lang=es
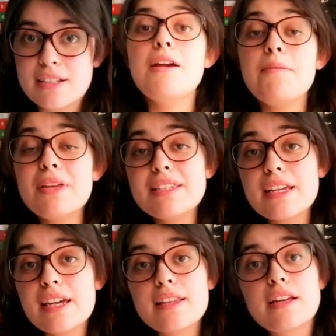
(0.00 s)
Y mi
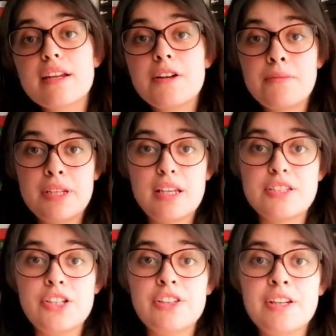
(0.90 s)
siguiente
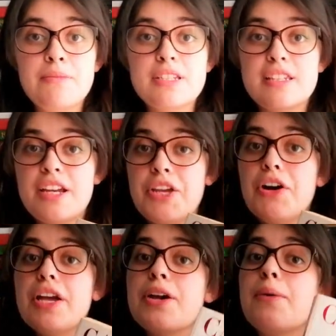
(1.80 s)
recomendación de
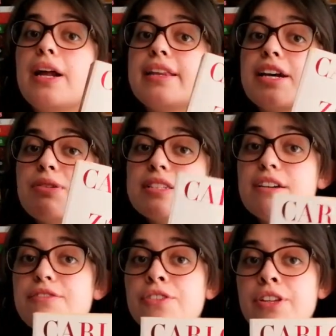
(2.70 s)
misterio, igual de Ruiz
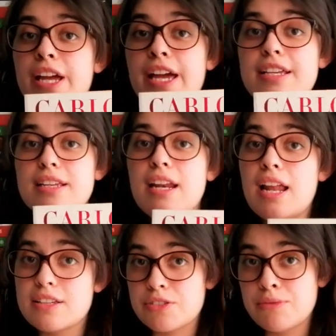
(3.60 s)
Zafón, es
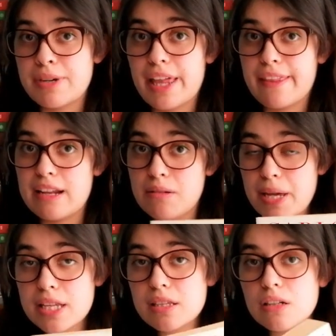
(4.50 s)
La sombra del
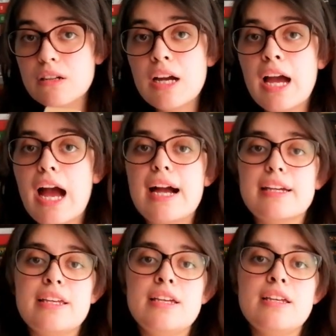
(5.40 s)
viento.
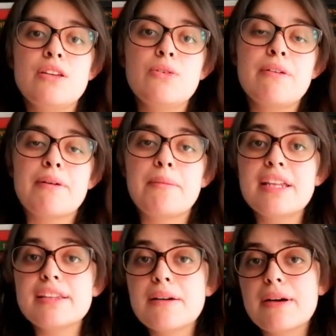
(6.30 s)
Aquí
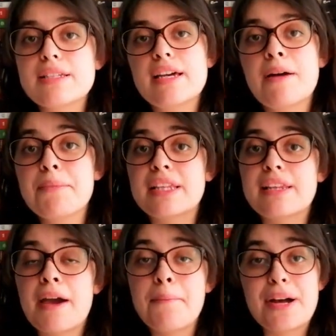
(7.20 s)
nuevamente va a ser
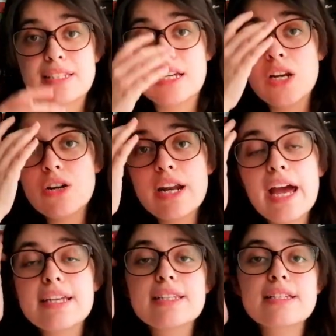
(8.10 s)
ambientada en
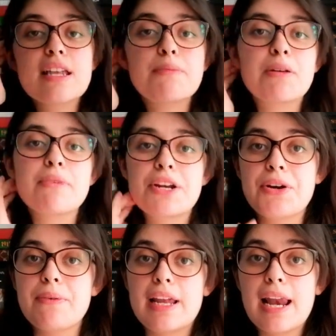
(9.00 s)
Barcelona. Esta es la primera
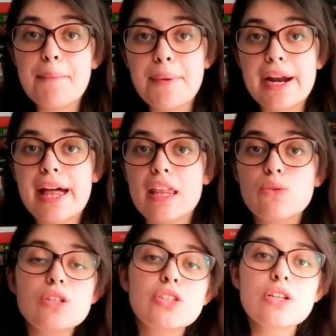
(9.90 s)
novela para
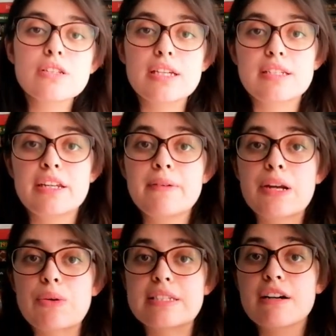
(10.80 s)
adultos que escribe
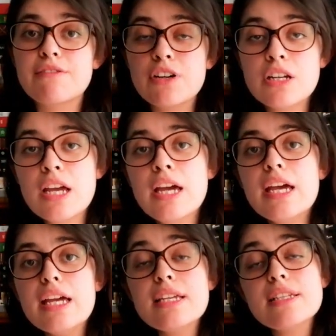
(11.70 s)
Ruiz Zafón
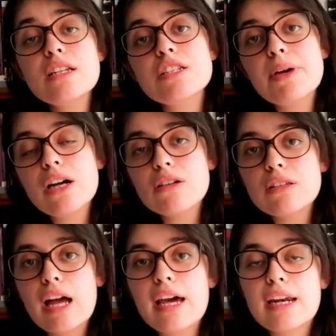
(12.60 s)
y se nos va a
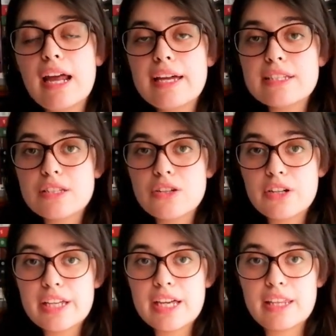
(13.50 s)
contar la
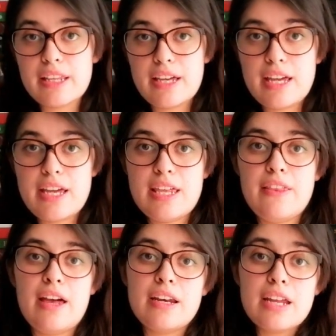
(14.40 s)
historia de
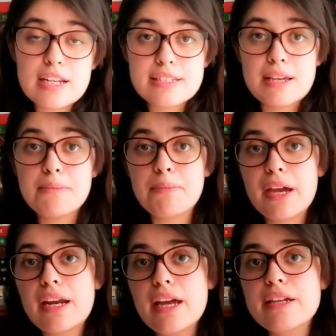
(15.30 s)
Daniel
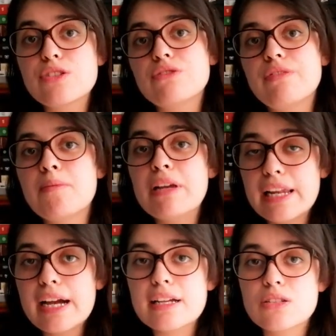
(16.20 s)
Sempere y su
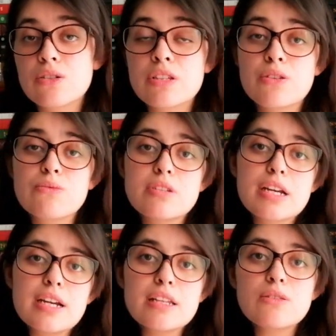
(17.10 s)
familia que esconden un
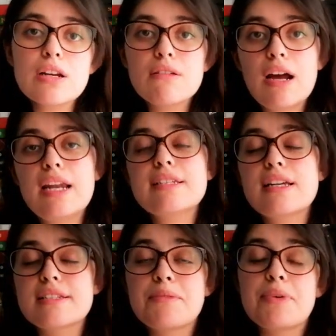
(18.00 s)
secreto, el cual es
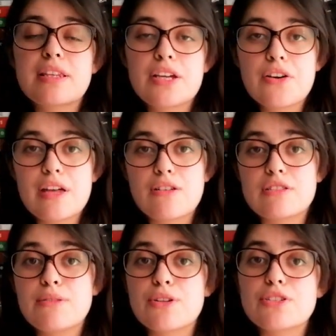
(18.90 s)
el cementerio de
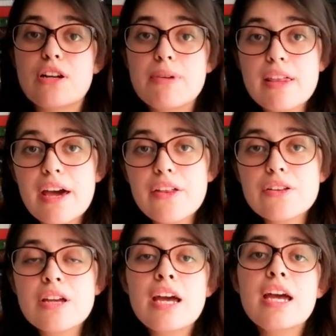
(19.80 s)
los libros
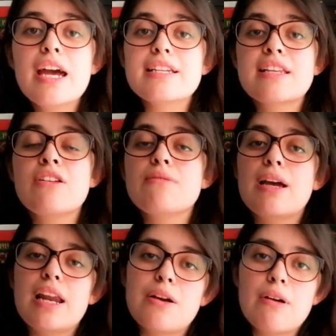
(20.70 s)
olvidados. Esta
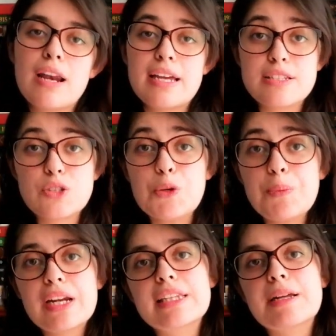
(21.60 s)
novela igual es
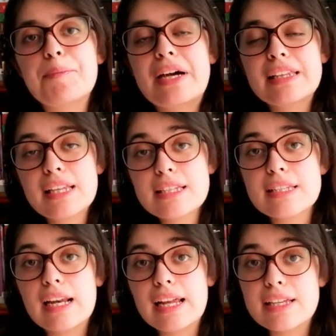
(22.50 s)
súper atrapante,
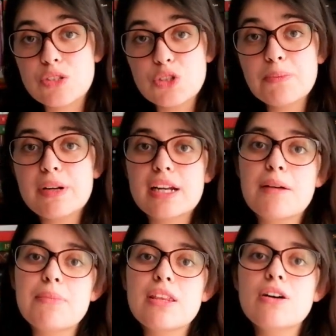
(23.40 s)
se lee súper
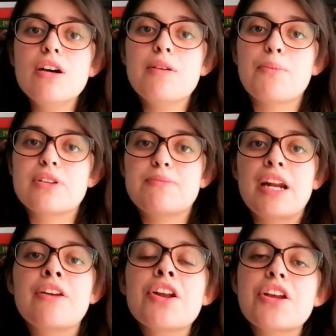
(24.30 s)
rápido y pues
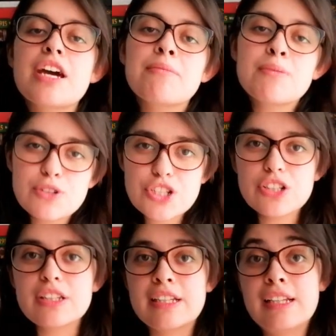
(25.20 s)
para no enrollarme
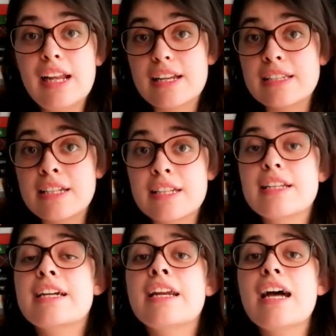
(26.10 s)
mucho, tienen la reseña
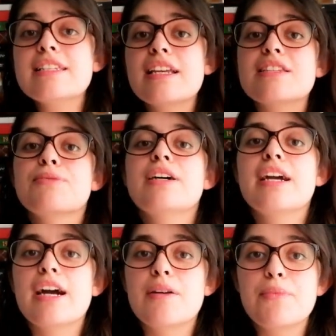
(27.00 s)
en el canal, se las voy a
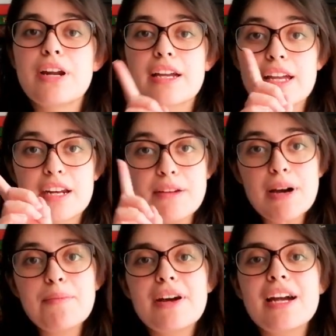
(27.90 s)
dejar por aquí
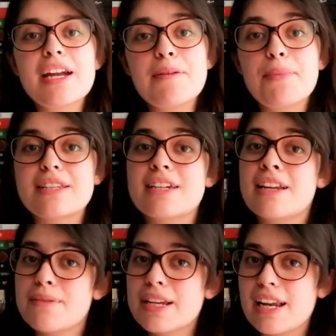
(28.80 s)
arriba para que
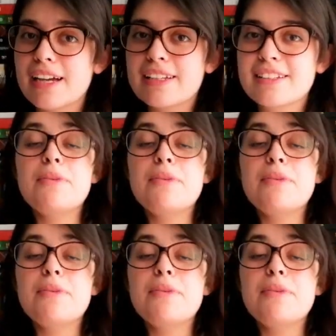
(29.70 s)
pasen a verla.